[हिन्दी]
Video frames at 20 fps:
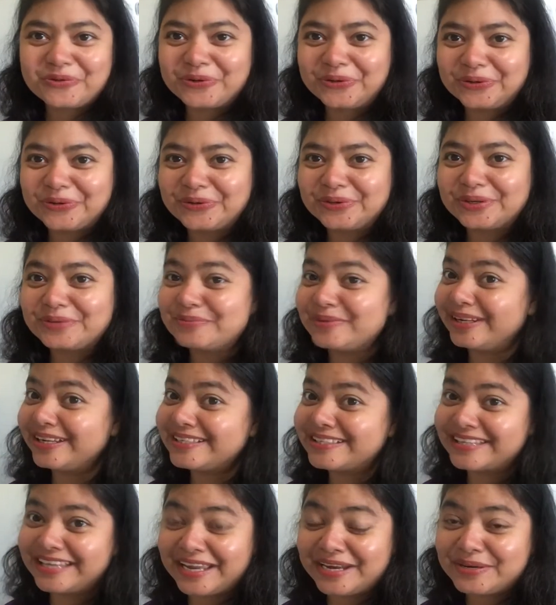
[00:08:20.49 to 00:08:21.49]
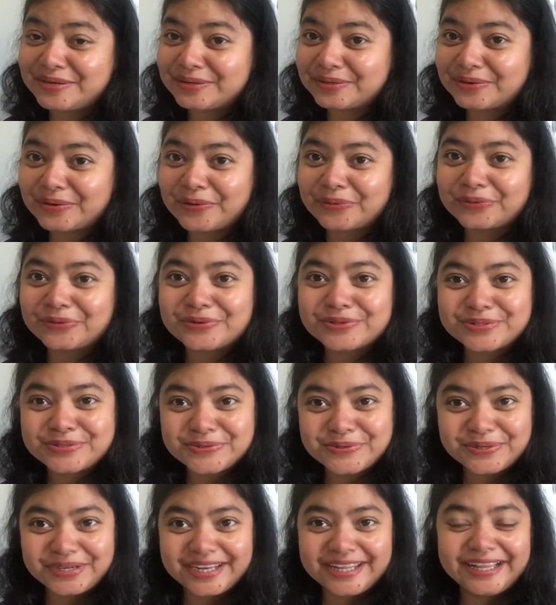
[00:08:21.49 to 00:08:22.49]
वो टोनर मेरी स्किन को उनको
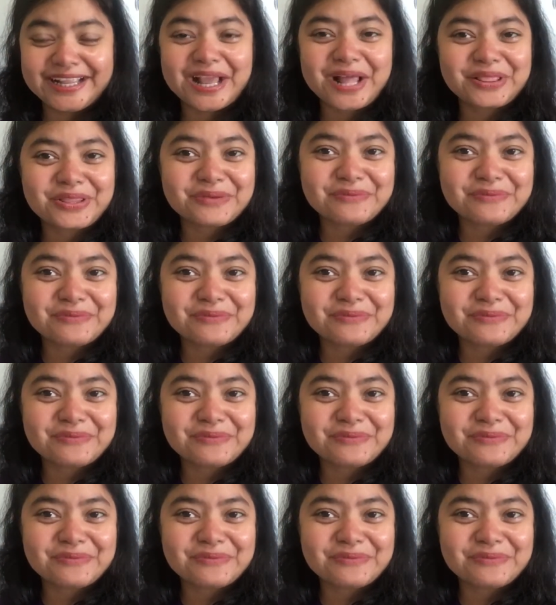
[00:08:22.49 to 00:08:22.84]
सूट नहीं किया